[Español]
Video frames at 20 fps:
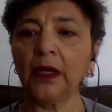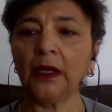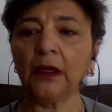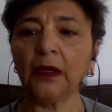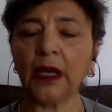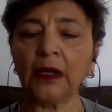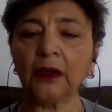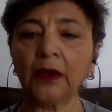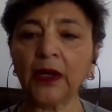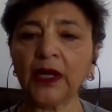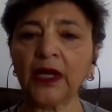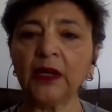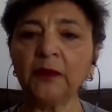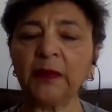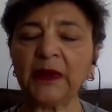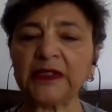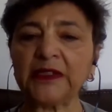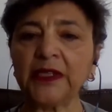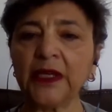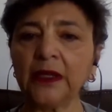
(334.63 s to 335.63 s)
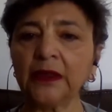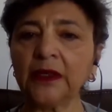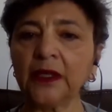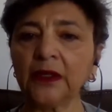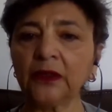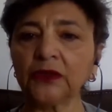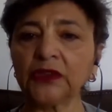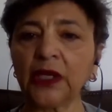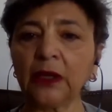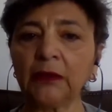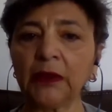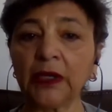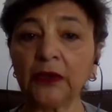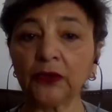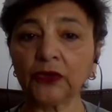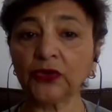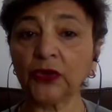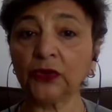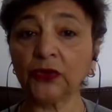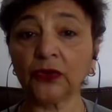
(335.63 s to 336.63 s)
En la hora que el paciente nos
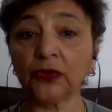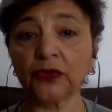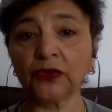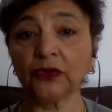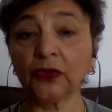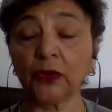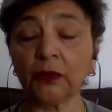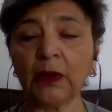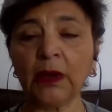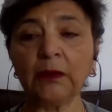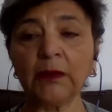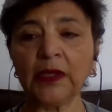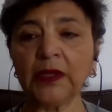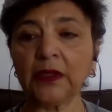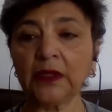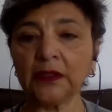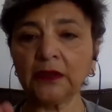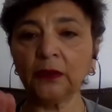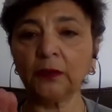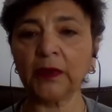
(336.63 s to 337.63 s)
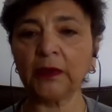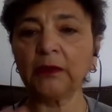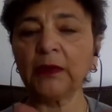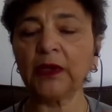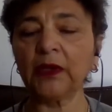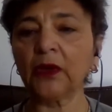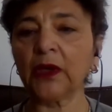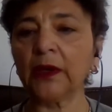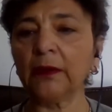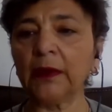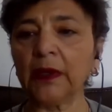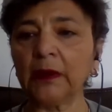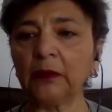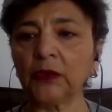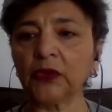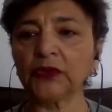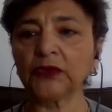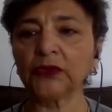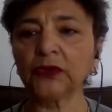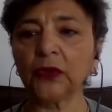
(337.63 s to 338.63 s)
habla nosotros, normalmente es lo primero que
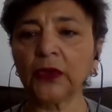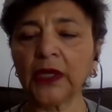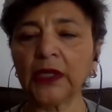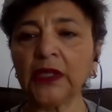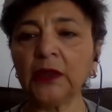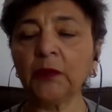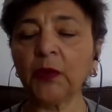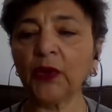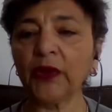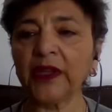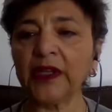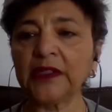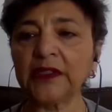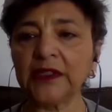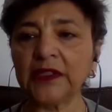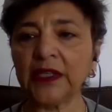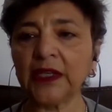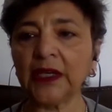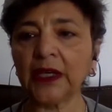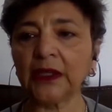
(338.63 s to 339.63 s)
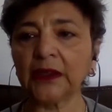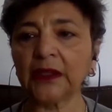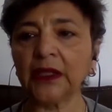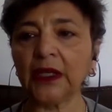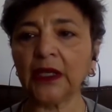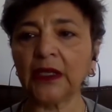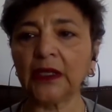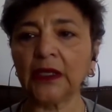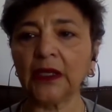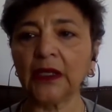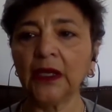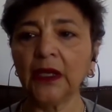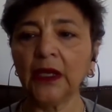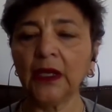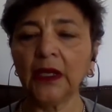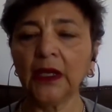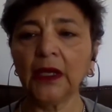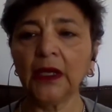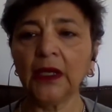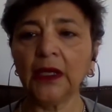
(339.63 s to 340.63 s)
vemos, ¿no? ¿Qué tipo de encía tiene?
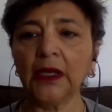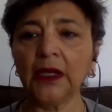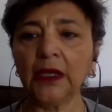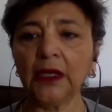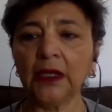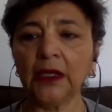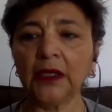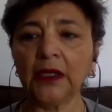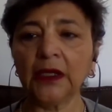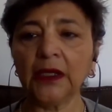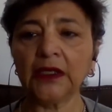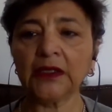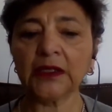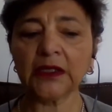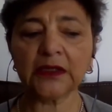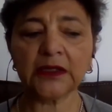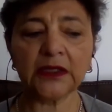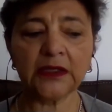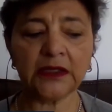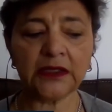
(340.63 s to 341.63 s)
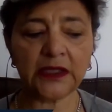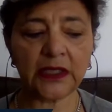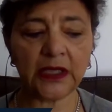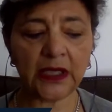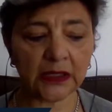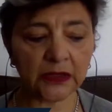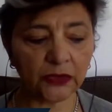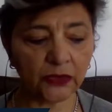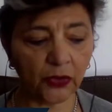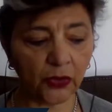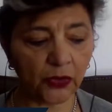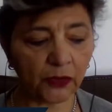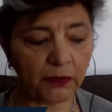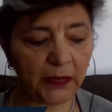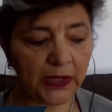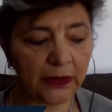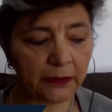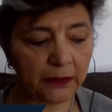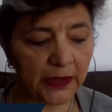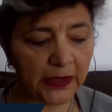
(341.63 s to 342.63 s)
Eh, esas encías
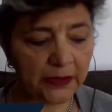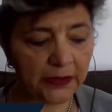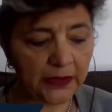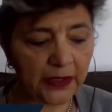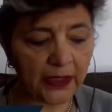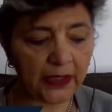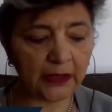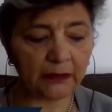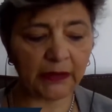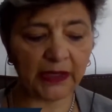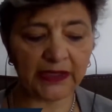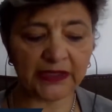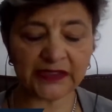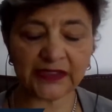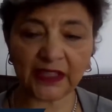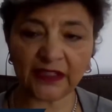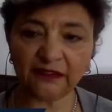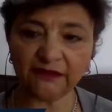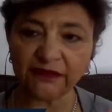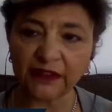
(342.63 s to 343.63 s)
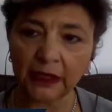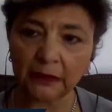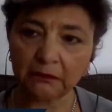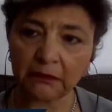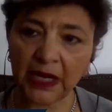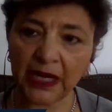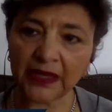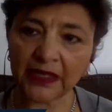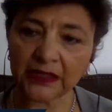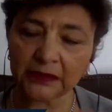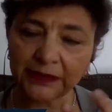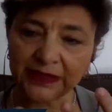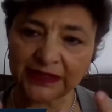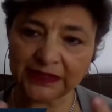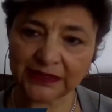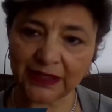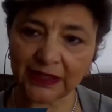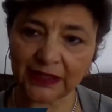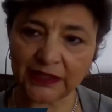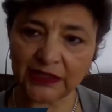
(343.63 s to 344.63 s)
normalmente van a estar inflamadas,
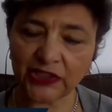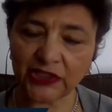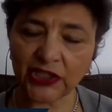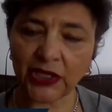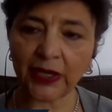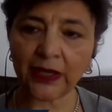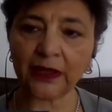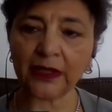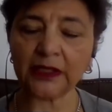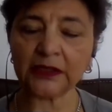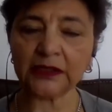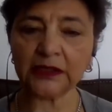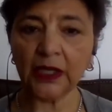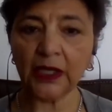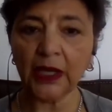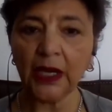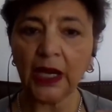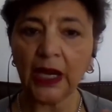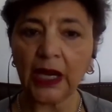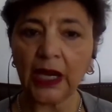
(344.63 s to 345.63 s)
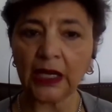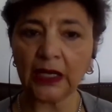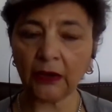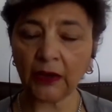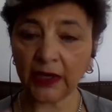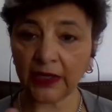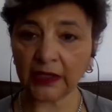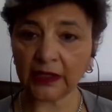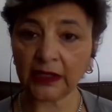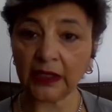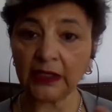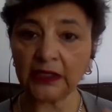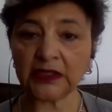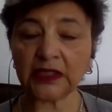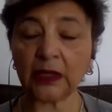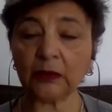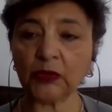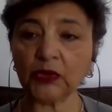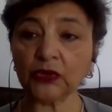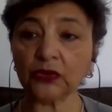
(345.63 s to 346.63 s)
van a estar hinchadas. A la hora que
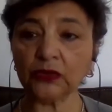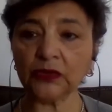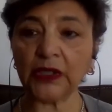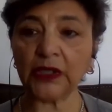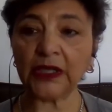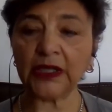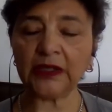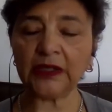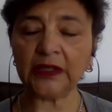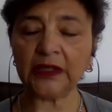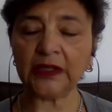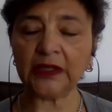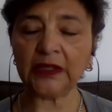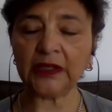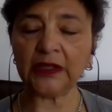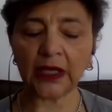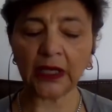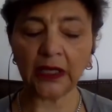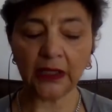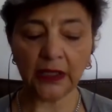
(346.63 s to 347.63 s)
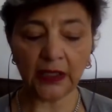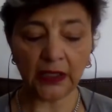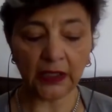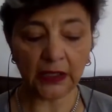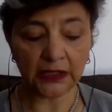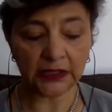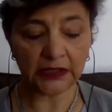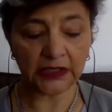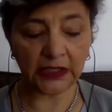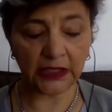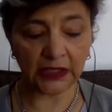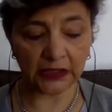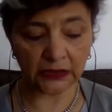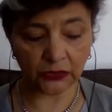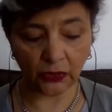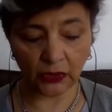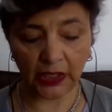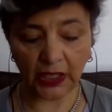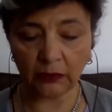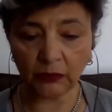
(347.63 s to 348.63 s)
realizamos una limpieza, si
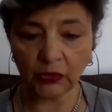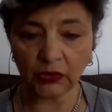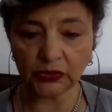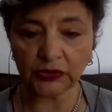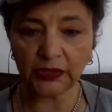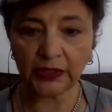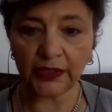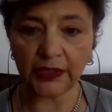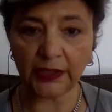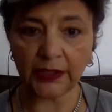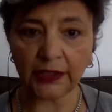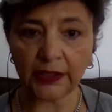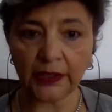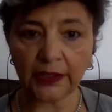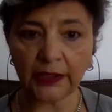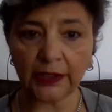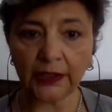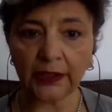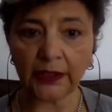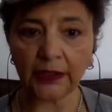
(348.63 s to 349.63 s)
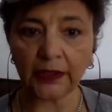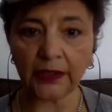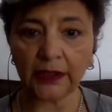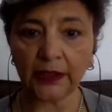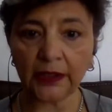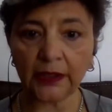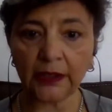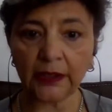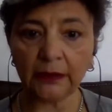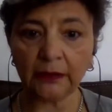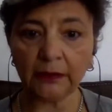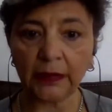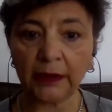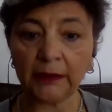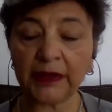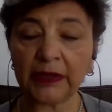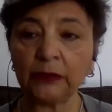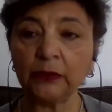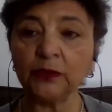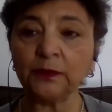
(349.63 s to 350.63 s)
las tocamos,
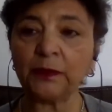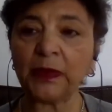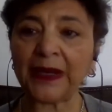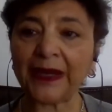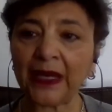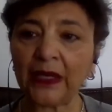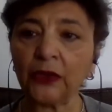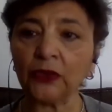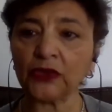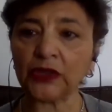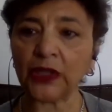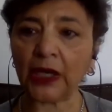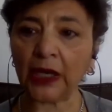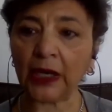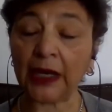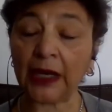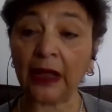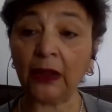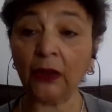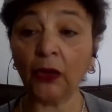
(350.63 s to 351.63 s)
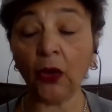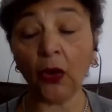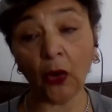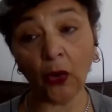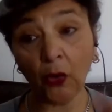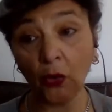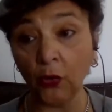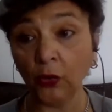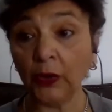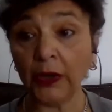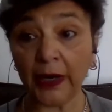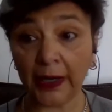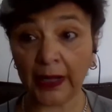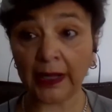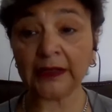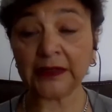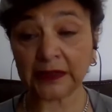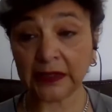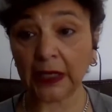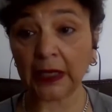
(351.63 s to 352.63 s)
va a haber un pequeño sangrado o un
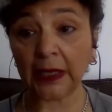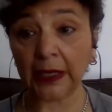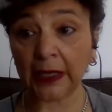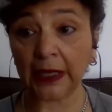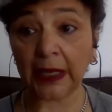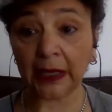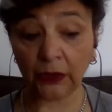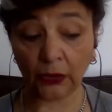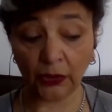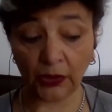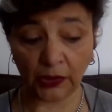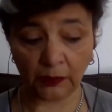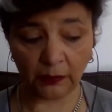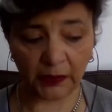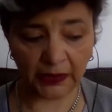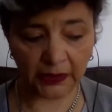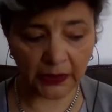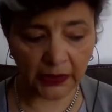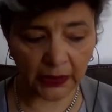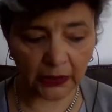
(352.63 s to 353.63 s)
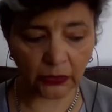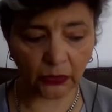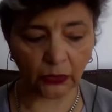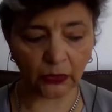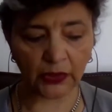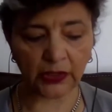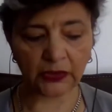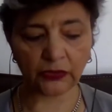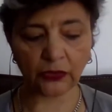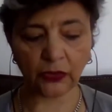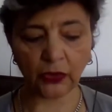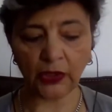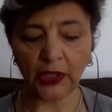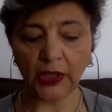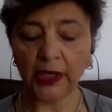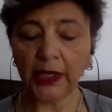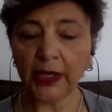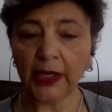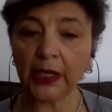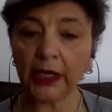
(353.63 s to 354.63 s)
gran sangrado, dependiendo de
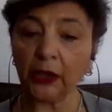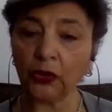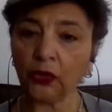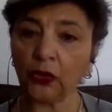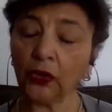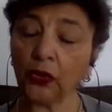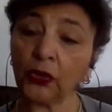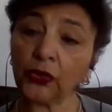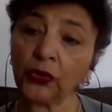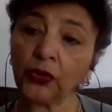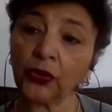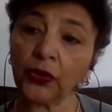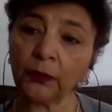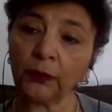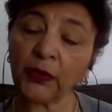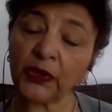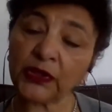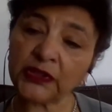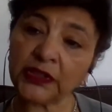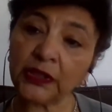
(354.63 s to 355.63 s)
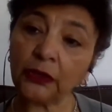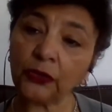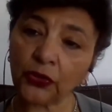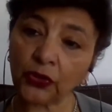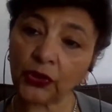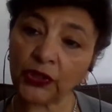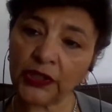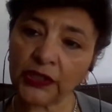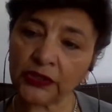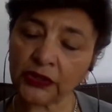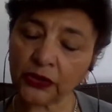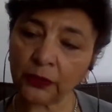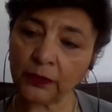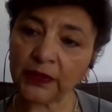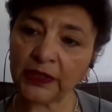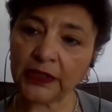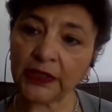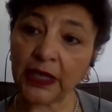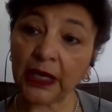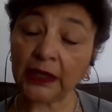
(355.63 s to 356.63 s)
esto. El color rojo puede ser rojizo
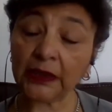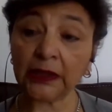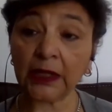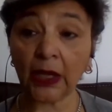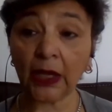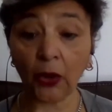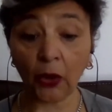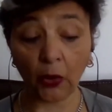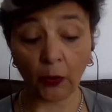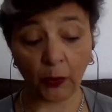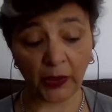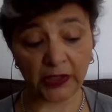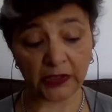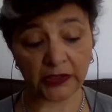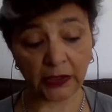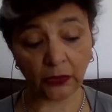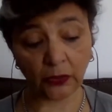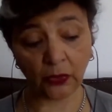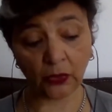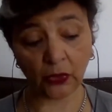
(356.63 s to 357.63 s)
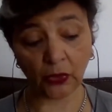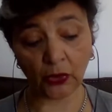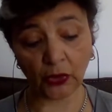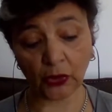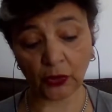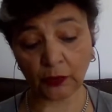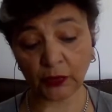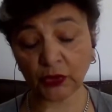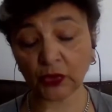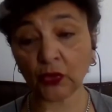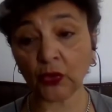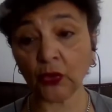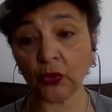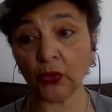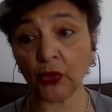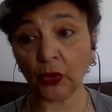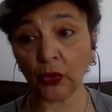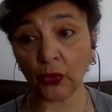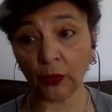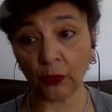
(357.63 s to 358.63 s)
brillante o puede ser un color
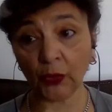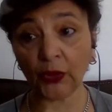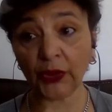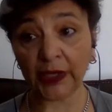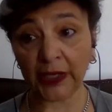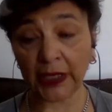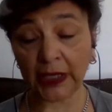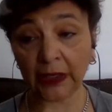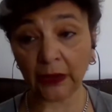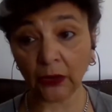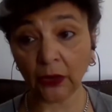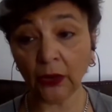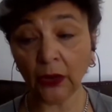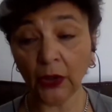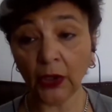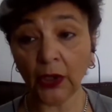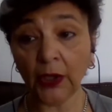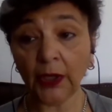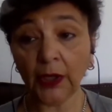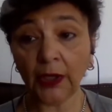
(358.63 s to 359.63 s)
oscuro o moderado